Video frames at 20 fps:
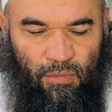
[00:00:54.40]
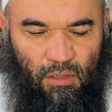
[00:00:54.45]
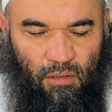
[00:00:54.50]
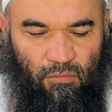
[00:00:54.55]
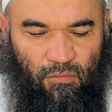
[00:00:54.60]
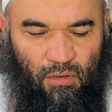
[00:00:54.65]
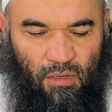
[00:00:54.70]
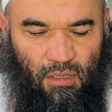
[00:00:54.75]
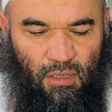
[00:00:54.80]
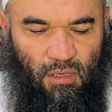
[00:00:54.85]

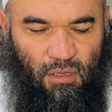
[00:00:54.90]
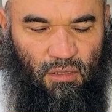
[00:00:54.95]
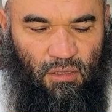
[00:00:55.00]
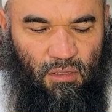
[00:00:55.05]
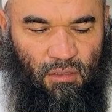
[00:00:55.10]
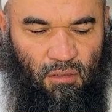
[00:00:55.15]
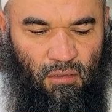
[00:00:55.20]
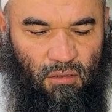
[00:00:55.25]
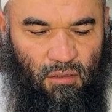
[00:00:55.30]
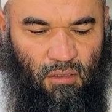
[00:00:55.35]
в
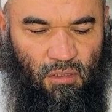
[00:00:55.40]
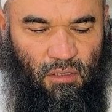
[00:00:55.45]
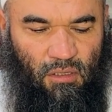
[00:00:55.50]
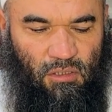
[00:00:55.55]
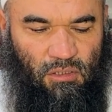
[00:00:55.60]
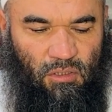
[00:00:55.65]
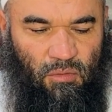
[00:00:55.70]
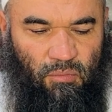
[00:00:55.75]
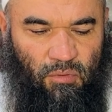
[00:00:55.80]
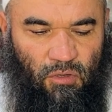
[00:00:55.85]
каких-то
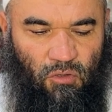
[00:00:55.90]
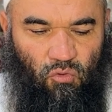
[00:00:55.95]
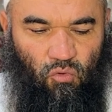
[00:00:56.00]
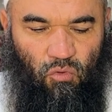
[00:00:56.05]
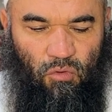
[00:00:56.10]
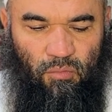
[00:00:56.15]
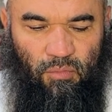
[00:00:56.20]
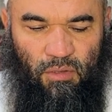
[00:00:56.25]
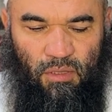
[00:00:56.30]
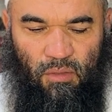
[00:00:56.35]

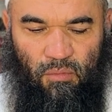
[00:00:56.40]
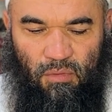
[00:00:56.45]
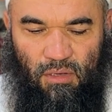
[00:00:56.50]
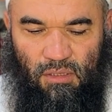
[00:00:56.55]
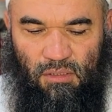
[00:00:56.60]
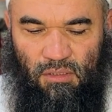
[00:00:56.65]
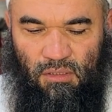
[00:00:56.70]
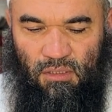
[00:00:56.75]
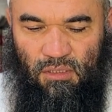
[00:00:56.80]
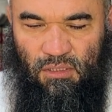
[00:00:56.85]
температура
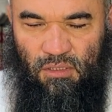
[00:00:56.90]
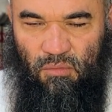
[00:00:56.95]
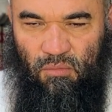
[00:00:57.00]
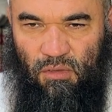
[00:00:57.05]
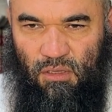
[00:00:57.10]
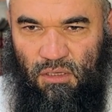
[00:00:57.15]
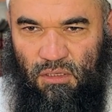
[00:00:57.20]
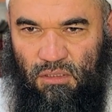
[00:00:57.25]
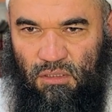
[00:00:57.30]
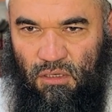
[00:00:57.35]
поднимается до
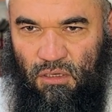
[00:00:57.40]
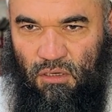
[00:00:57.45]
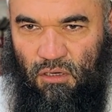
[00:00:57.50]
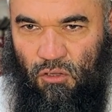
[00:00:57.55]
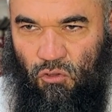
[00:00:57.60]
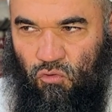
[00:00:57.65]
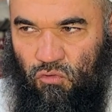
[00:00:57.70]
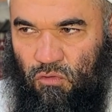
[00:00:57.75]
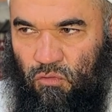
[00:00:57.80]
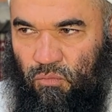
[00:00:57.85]
70
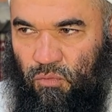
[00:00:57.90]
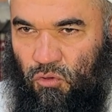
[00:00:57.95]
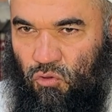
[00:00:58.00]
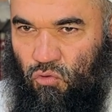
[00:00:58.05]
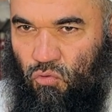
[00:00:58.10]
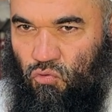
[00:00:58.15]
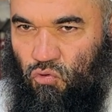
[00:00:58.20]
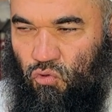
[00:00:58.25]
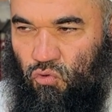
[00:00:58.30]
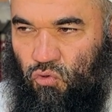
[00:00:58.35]
градусов, при
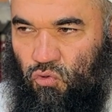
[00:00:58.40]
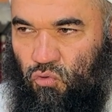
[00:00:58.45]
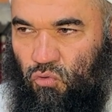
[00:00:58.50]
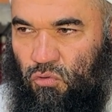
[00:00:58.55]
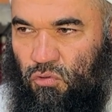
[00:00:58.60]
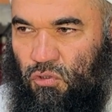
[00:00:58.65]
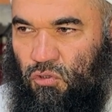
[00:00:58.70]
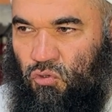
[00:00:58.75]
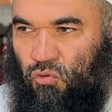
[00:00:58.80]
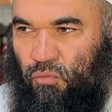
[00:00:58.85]
том, что
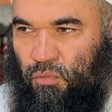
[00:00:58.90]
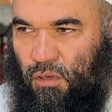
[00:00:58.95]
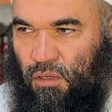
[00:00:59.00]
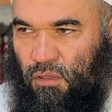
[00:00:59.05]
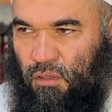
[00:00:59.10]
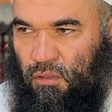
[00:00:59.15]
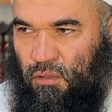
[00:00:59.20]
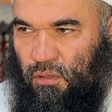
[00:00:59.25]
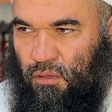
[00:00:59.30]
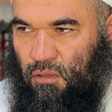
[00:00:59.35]
Солнце,
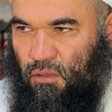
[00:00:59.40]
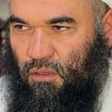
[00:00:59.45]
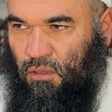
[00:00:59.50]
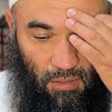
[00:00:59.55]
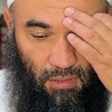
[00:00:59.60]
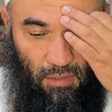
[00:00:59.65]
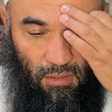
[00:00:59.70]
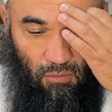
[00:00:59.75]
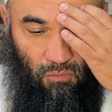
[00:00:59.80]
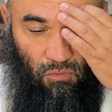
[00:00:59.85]
субханула,
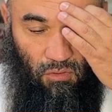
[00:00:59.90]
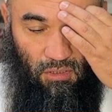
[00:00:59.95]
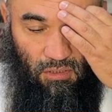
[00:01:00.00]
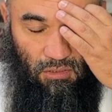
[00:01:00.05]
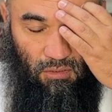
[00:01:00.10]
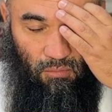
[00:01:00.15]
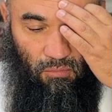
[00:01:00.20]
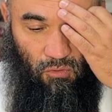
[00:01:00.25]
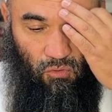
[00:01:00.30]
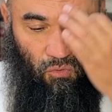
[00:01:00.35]

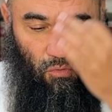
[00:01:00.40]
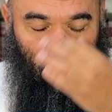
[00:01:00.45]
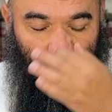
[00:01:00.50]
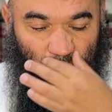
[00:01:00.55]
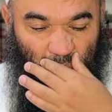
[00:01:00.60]
300 э, миллионов